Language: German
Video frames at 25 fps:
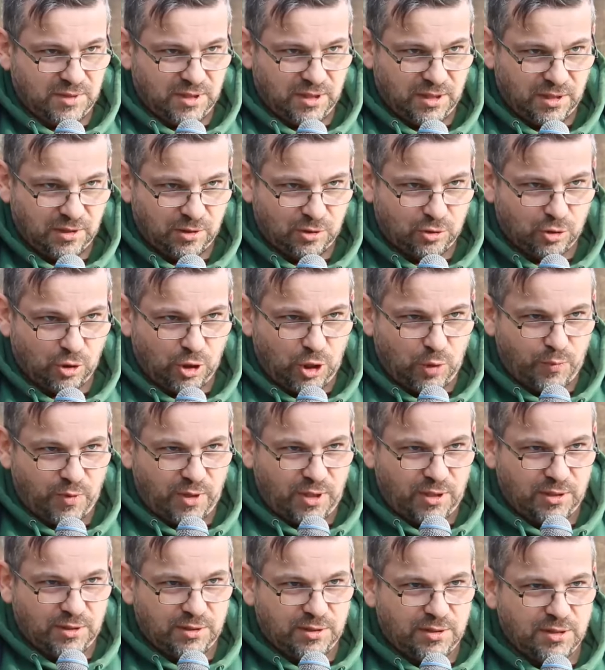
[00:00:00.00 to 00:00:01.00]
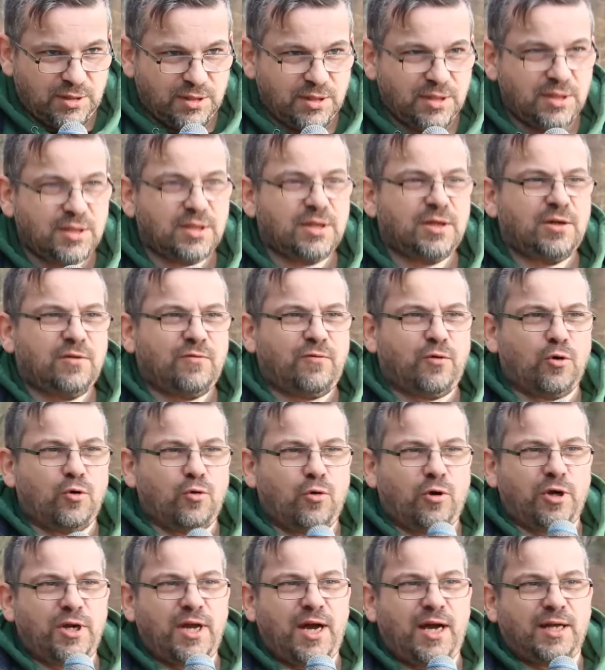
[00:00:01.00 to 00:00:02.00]
in Döbeln
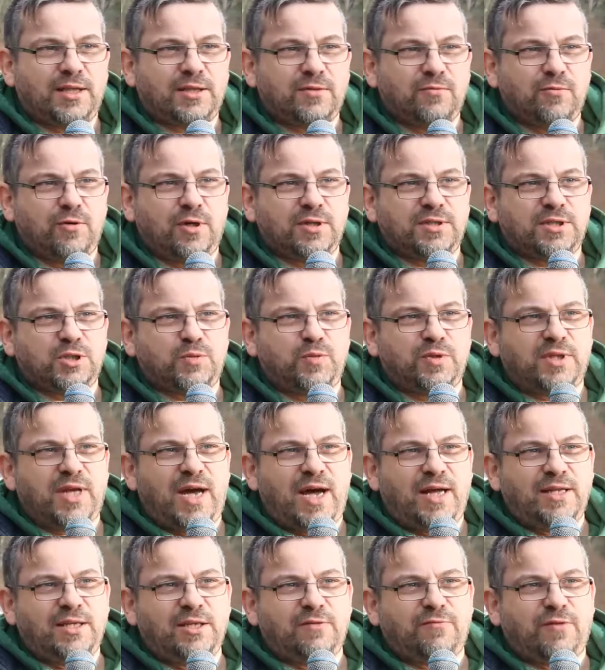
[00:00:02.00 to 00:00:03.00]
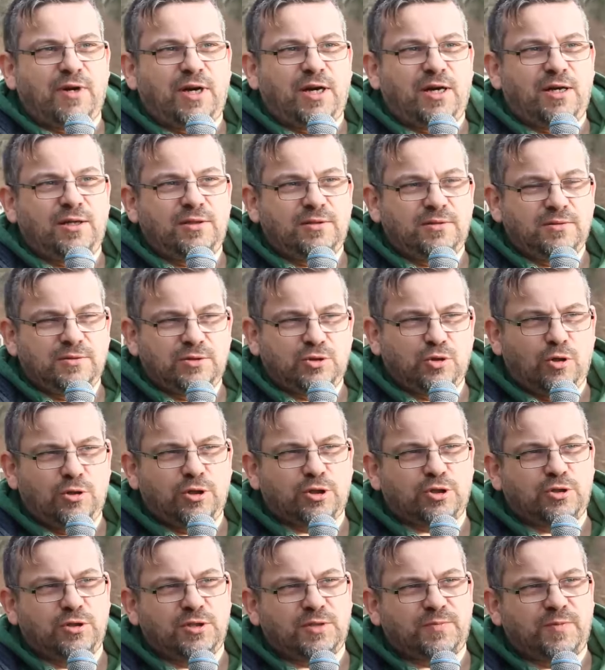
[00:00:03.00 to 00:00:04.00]
verloren hat, wo es sich mit der Antifa
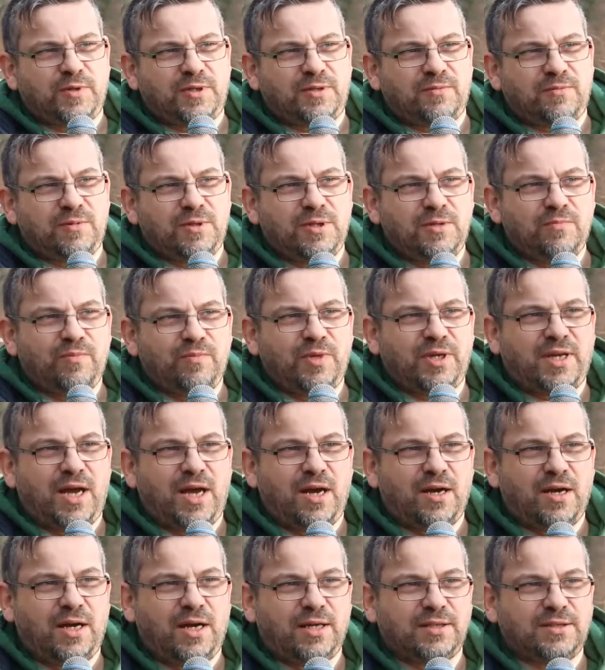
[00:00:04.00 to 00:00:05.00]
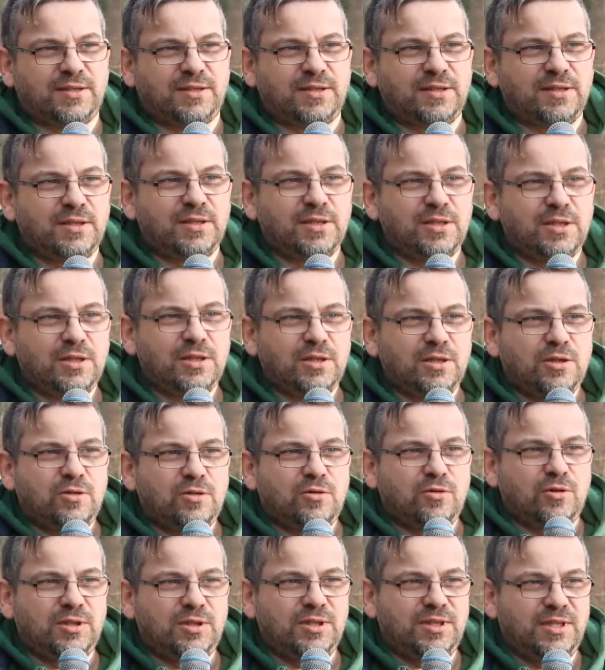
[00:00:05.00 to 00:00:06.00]
Schulterschluss begangen hat.
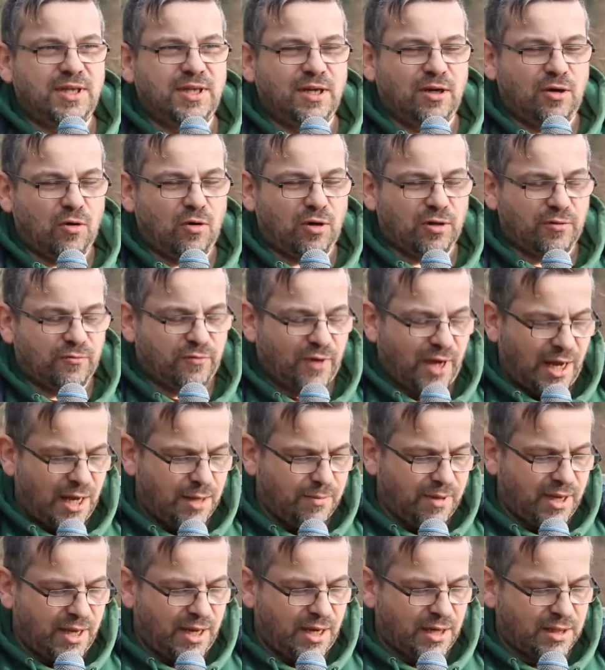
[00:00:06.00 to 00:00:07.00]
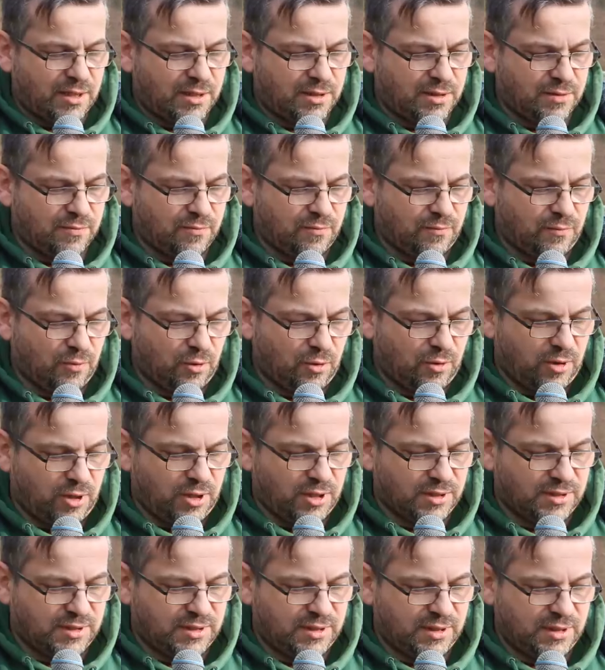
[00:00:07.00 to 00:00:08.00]
Und die auch in Freiberg,
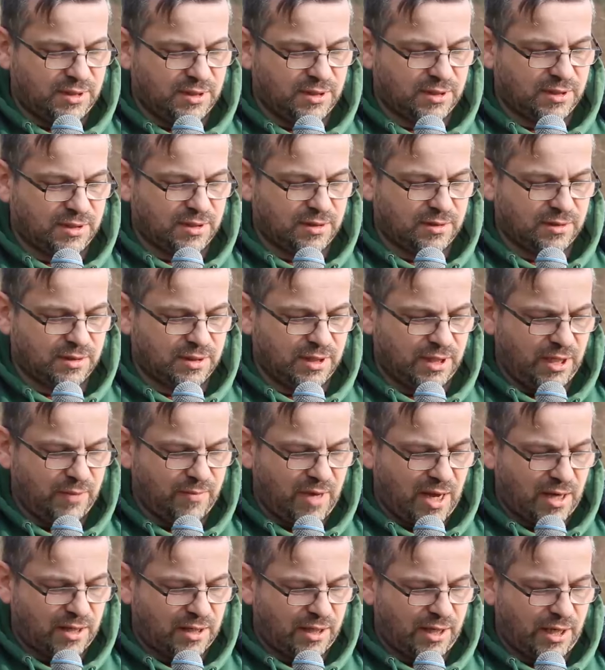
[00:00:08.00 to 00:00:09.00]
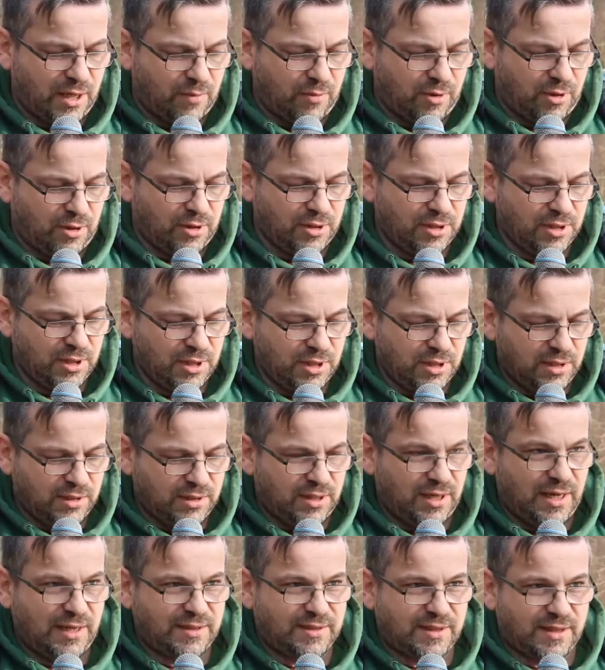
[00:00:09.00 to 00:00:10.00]
wo er die Klimakleber,
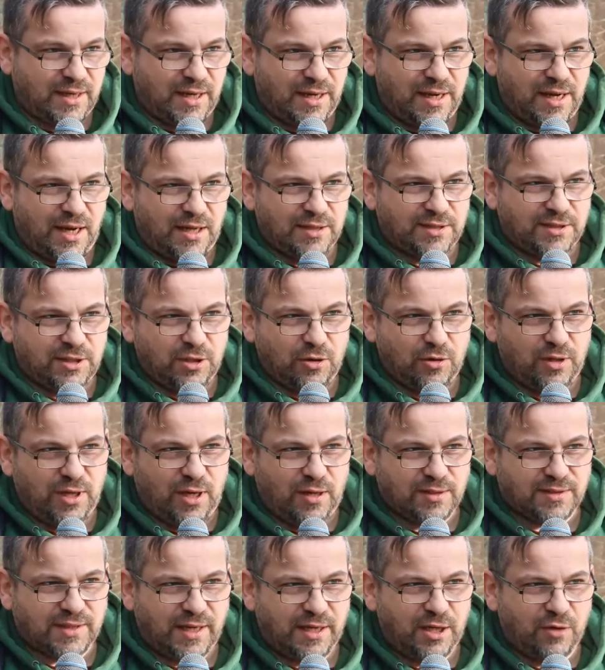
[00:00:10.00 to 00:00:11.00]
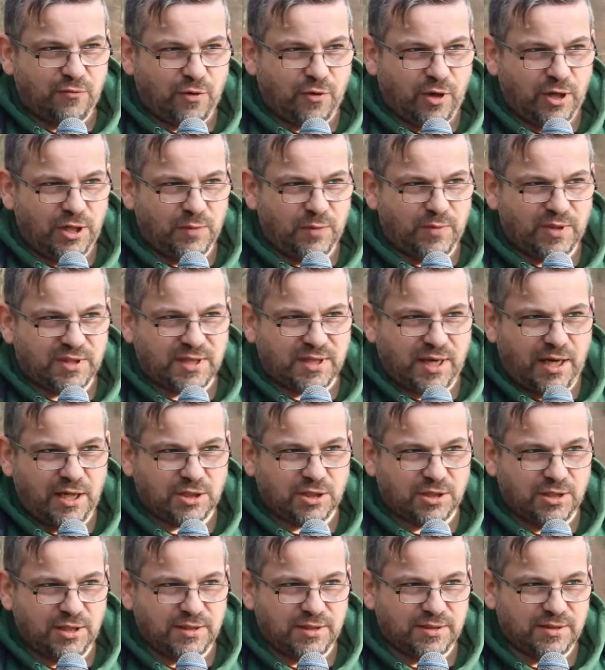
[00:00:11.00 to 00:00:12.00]
die letzte Generation, als seine Freunde
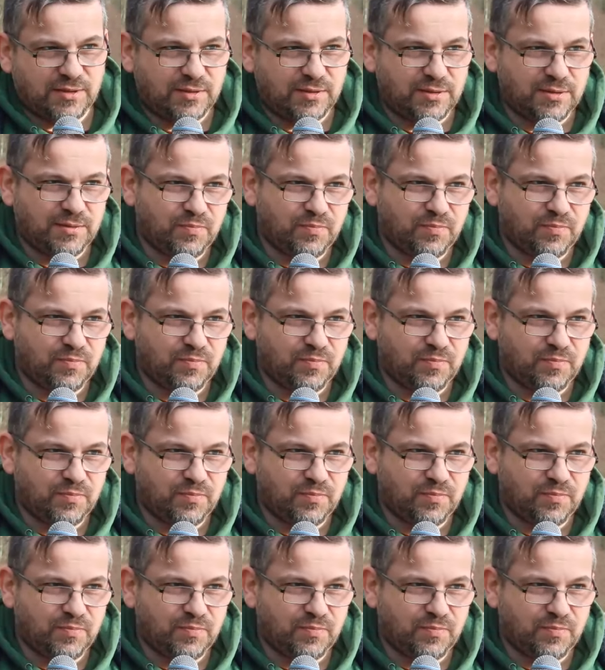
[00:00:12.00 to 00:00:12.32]
bezeichnet